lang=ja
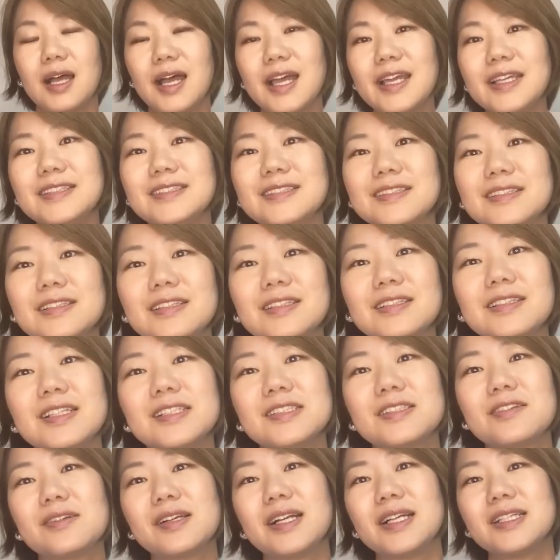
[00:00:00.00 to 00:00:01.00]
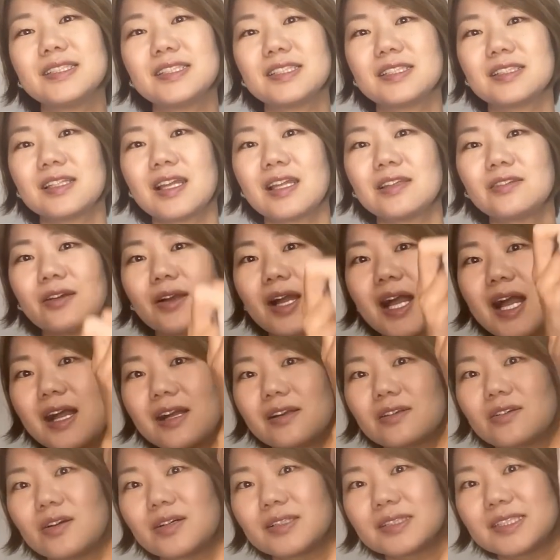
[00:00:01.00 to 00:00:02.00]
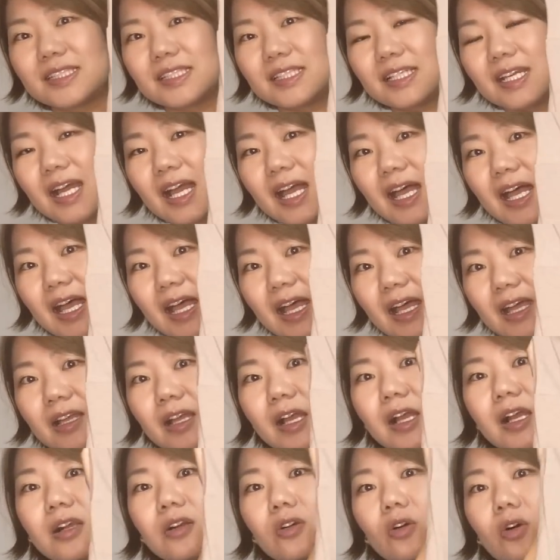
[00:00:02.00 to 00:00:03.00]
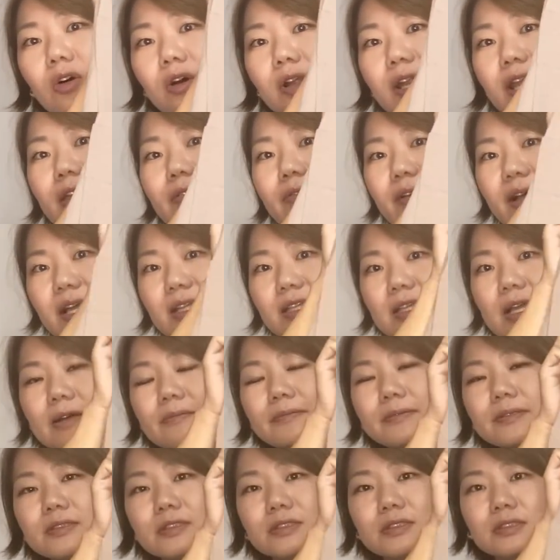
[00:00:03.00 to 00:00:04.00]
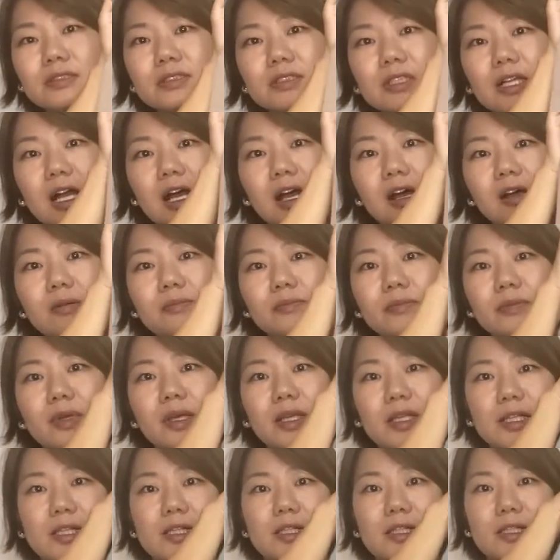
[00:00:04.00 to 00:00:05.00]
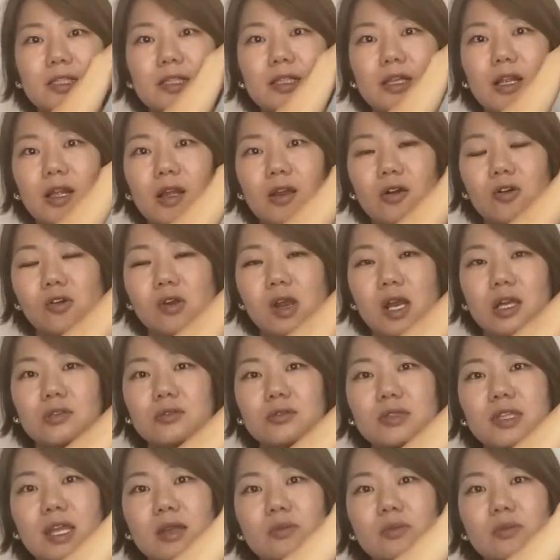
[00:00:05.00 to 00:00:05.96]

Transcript: はい、続いて紹介したのがこちら。これは多分あんまり他の